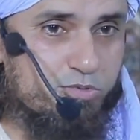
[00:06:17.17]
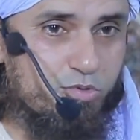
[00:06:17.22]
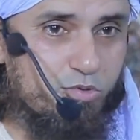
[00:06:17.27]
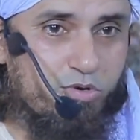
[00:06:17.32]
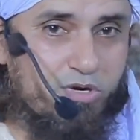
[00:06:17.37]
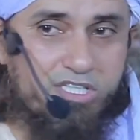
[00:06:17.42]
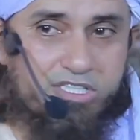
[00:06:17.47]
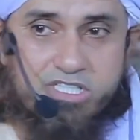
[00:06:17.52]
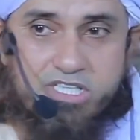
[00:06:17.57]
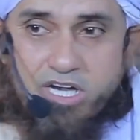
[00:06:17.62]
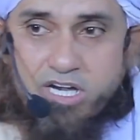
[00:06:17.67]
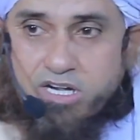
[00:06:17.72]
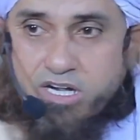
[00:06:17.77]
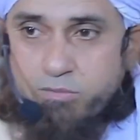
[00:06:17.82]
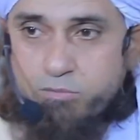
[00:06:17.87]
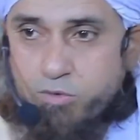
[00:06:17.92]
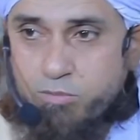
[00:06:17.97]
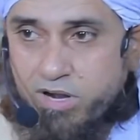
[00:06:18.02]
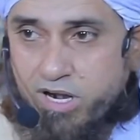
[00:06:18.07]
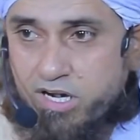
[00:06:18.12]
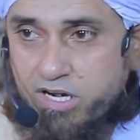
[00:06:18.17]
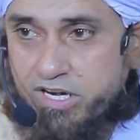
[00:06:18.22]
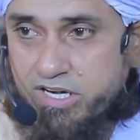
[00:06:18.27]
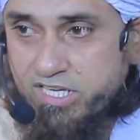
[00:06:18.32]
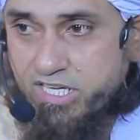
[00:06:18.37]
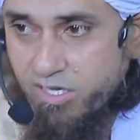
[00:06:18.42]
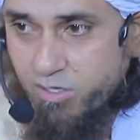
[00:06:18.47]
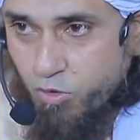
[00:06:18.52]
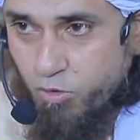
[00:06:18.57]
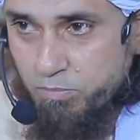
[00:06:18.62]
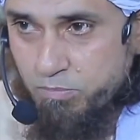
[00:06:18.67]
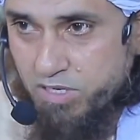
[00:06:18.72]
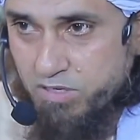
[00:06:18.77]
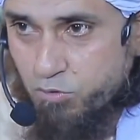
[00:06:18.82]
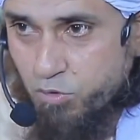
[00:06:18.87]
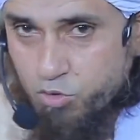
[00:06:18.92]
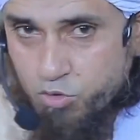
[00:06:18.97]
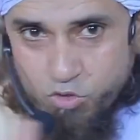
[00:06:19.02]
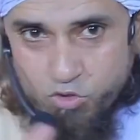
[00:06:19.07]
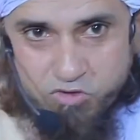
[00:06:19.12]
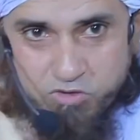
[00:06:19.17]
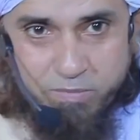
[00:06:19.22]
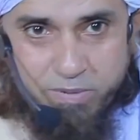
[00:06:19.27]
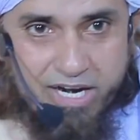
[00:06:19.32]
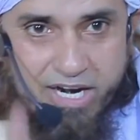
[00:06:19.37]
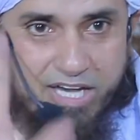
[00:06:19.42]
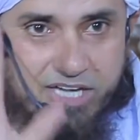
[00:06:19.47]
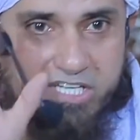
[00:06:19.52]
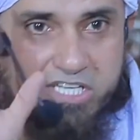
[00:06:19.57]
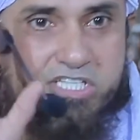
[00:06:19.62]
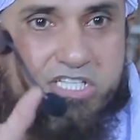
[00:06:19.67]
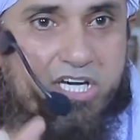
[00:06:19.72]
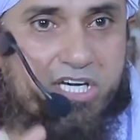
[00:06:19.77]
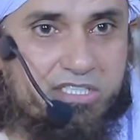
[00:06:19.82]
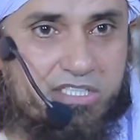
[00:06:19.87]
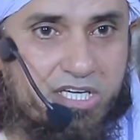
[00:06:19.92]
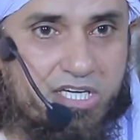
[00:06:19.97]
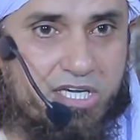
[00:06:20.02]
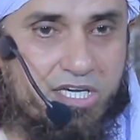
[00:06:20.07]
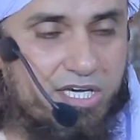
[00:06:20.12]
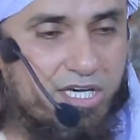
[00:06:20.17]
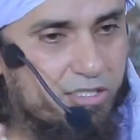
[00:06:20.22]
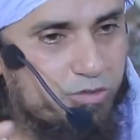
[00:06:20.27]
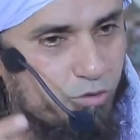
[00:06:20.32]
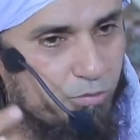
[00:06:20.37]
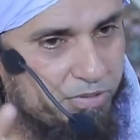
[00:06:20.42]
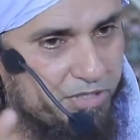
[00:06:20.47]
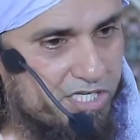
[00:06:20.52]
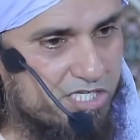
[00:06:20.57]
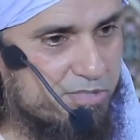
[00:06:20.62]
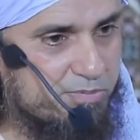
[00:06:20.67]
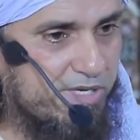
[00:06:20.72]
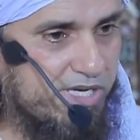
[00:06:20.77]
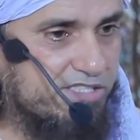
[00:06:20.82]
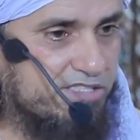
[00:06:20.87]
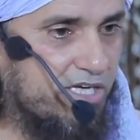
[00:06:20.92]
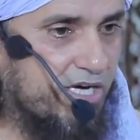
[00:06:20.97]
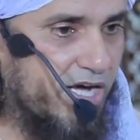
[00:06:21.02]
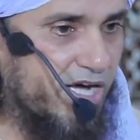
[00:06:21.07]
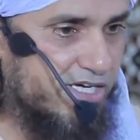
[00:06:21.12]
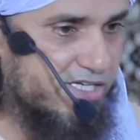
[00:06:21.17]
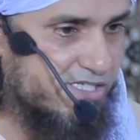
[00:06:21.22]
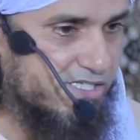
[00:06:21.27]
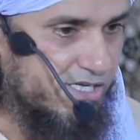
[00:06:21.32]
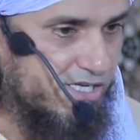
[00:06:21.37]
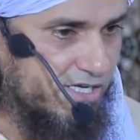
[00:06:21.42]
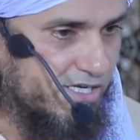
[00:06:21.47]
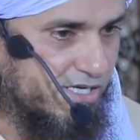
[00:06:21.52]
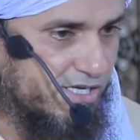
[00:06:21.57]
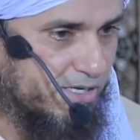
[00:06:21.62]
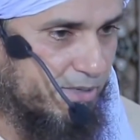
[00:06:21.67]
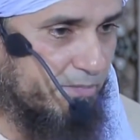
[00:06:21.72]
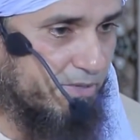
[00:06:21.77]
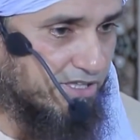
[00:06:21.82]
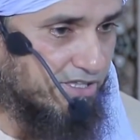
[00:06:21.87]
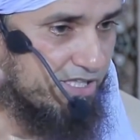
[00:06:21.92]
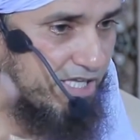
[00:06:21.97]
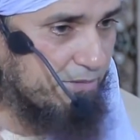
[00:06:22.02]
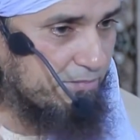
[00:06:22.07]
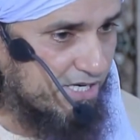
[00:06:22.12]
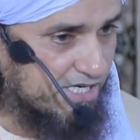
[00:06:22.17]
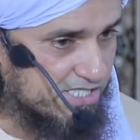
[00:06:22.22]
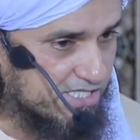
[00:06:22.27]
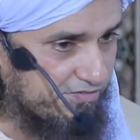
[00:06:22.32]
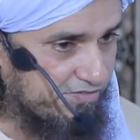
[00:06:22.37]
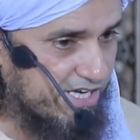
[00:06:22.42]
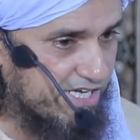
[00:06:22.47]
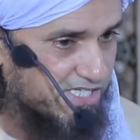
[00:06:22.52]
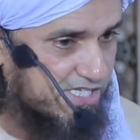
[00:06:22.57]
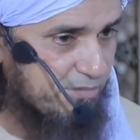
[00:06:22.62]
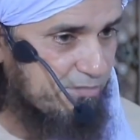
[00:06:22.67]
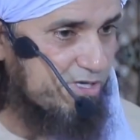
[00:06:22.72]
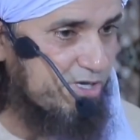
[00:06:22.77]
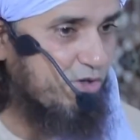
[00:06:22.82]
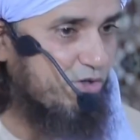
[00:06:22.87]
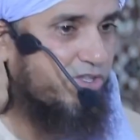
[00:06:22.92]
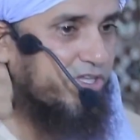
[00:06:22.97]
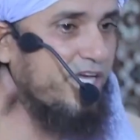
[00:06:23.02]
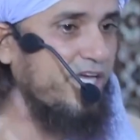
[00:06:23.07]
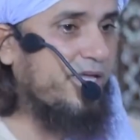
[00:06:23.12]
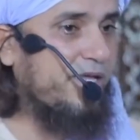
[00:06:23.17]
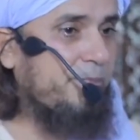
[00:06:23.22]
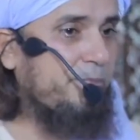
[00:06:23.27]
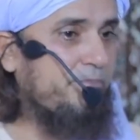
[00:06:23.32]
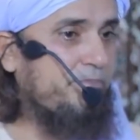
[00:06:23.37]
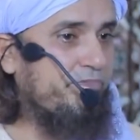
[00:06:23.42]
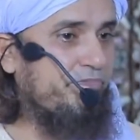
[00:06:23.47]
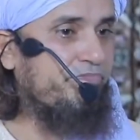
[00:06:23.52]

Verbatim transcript: खूबसूरत या कम उम्र लड़की को बेवकूफ़ बना के शादी की है तो फिर इस पर एतराज़ बनता है बज़ दफ़ा ऐसा भी होता है